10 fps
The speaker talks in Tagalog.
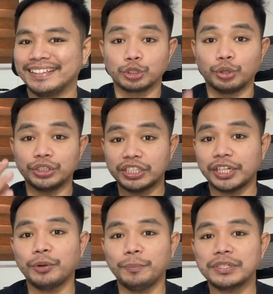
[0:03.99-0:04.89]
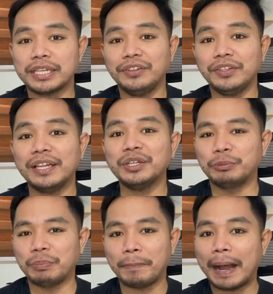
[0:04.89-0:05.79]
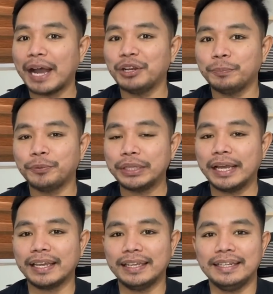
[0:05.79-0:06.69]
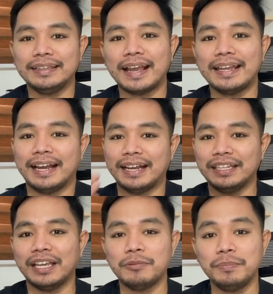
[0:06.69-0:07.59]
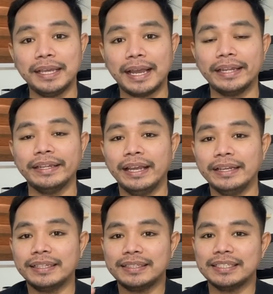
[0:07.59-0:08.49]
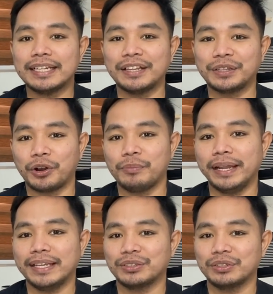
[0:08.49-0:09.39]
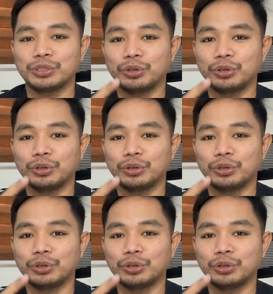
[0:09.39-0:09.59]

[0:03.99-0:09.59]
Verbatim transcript: So, share ko po sa inyo yan kung papaano po yan kinita na ating kaibigan na si John Robles.